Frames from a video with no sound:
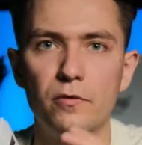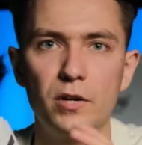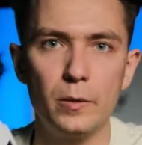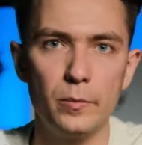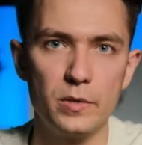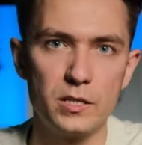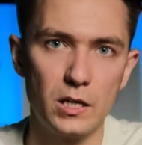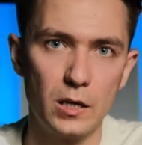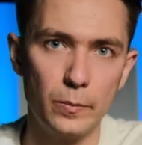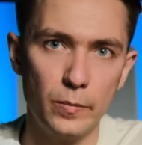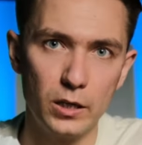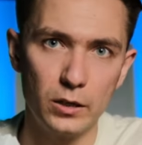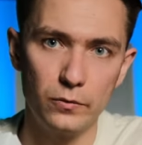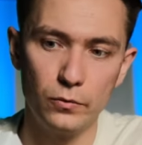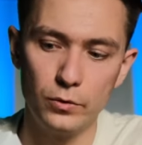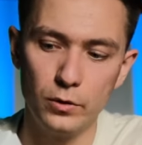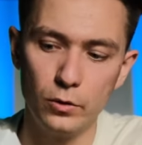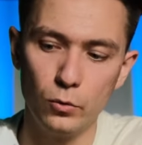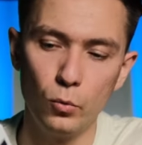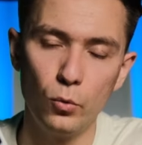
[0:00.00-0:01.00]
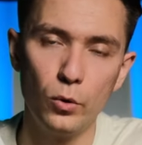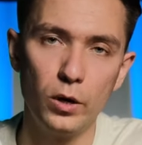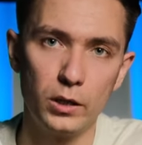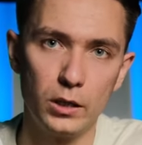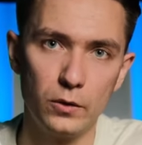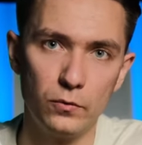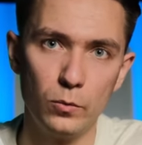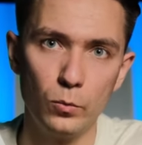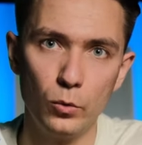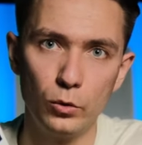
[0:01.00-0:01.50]
Время срабатывания у
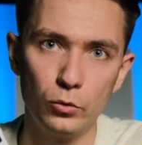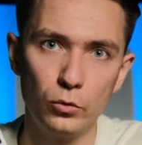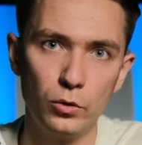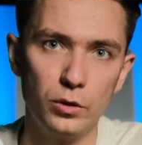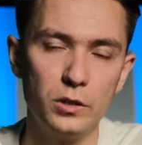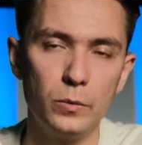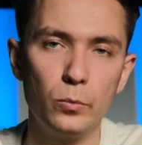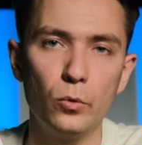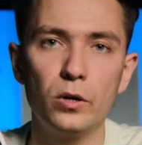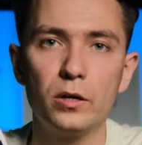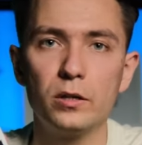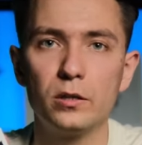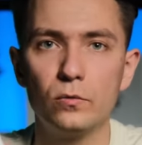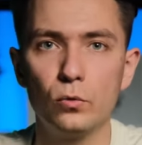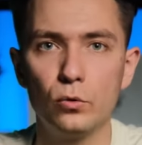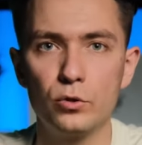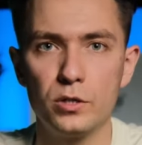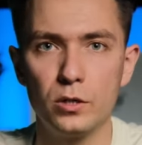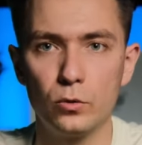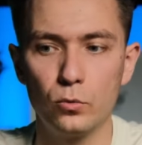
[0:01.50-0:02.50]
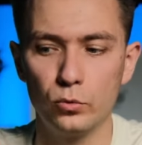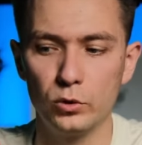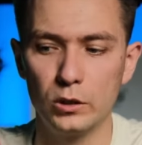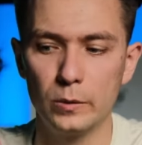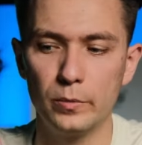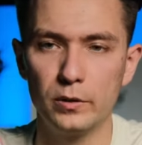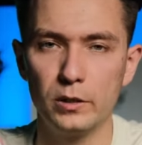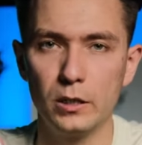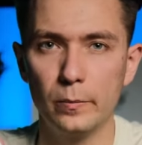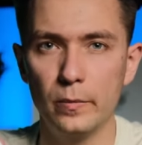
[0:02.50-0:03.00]
этого модуля не более 2 секунд и
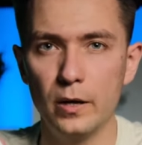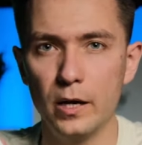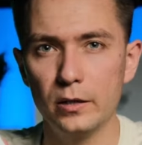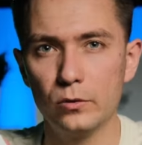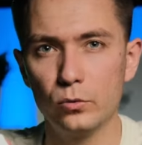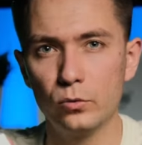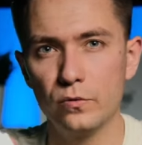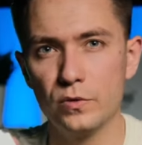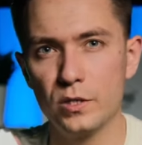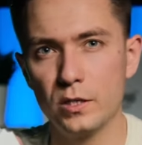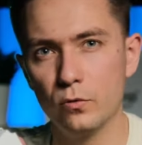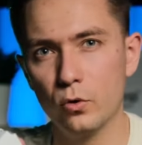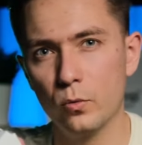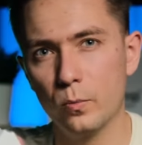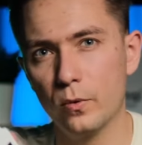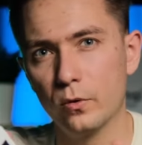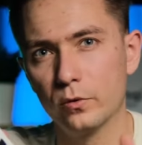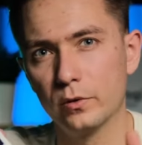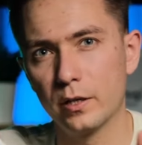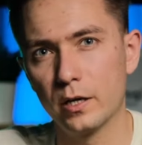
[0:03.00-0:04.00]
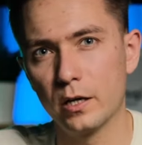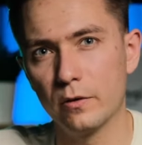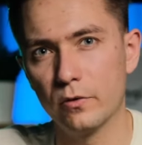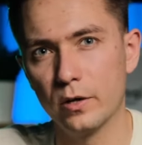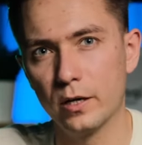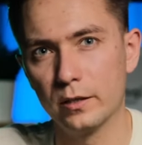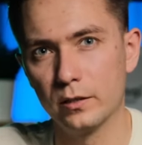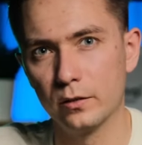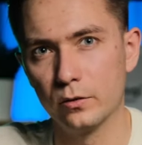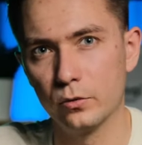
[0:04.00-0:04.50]
потребляет он всего полтора
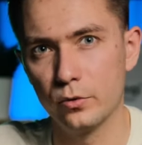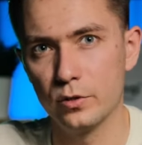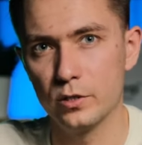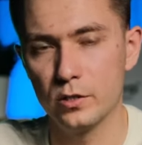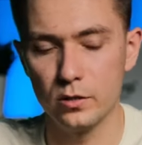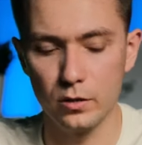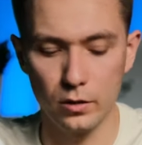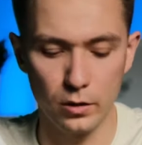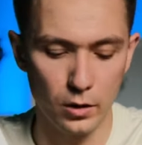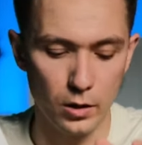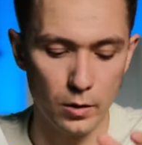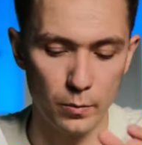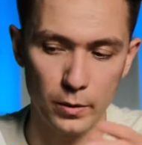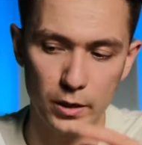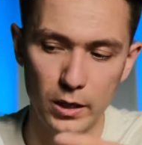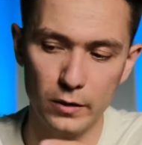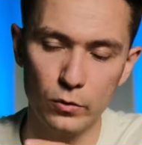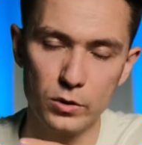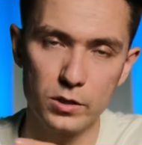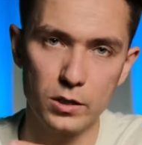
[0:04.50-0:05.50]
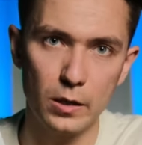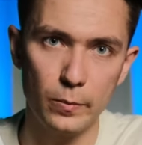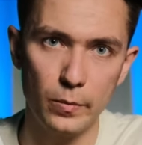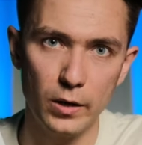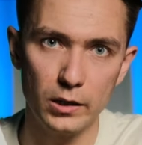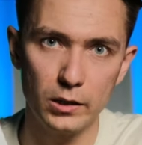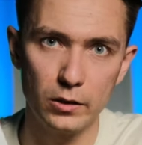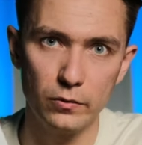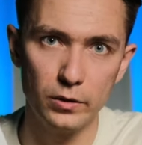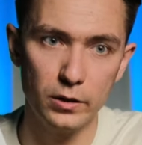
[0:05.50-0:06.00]
ватта. То есть э, при его
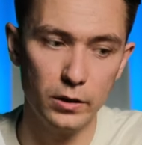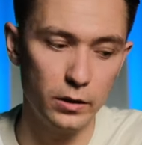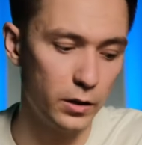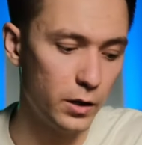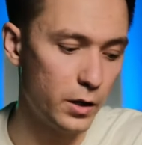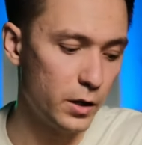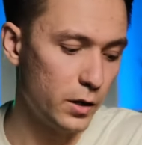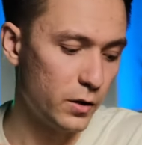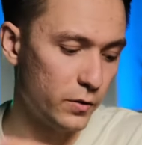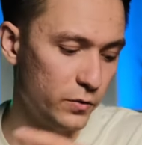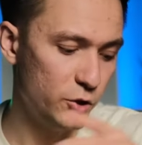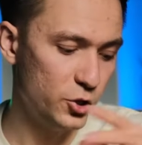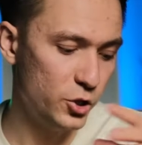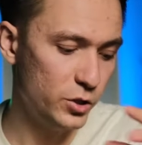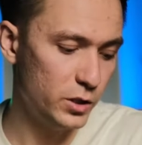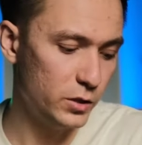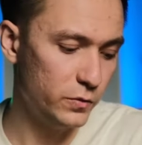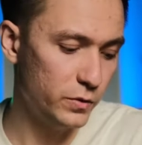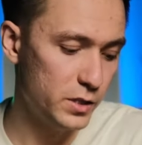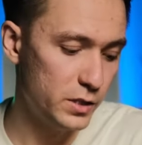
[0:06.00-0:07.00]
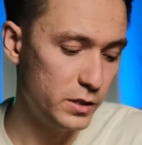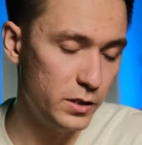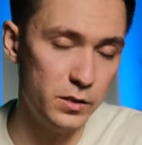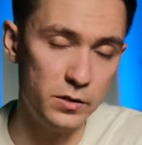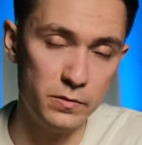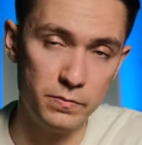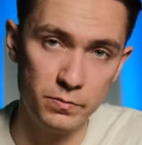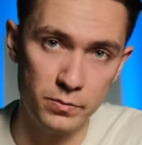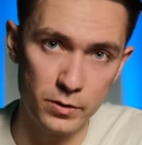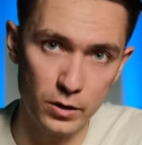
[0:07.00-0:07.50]
срабатывании в течение
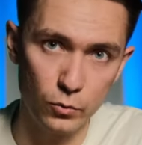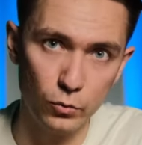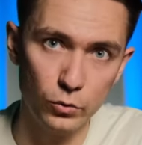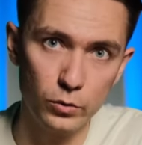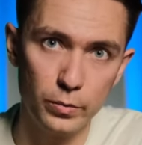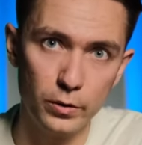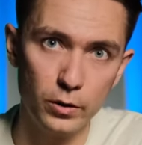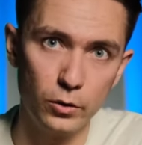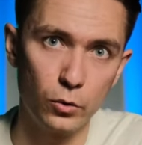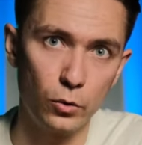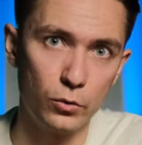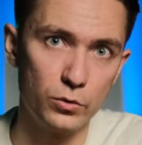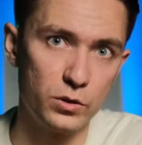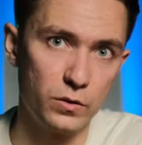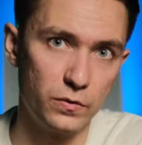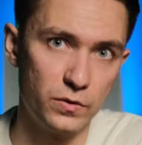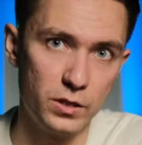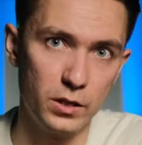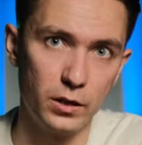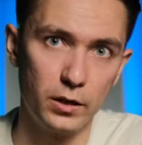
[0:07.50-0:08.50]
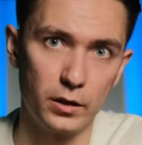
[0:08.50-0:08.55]
20 секунд перекроются все